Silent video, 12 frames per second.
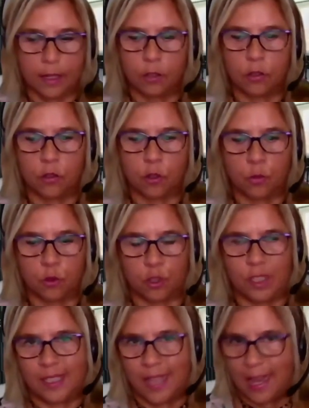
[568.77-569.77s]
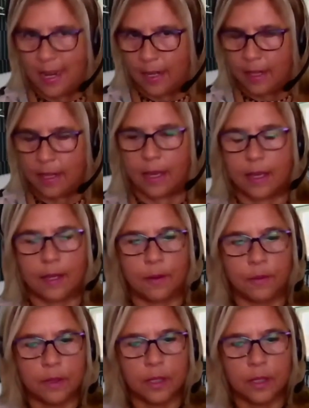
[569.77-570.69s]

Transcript: ¿no? Cómo se sale de ahí.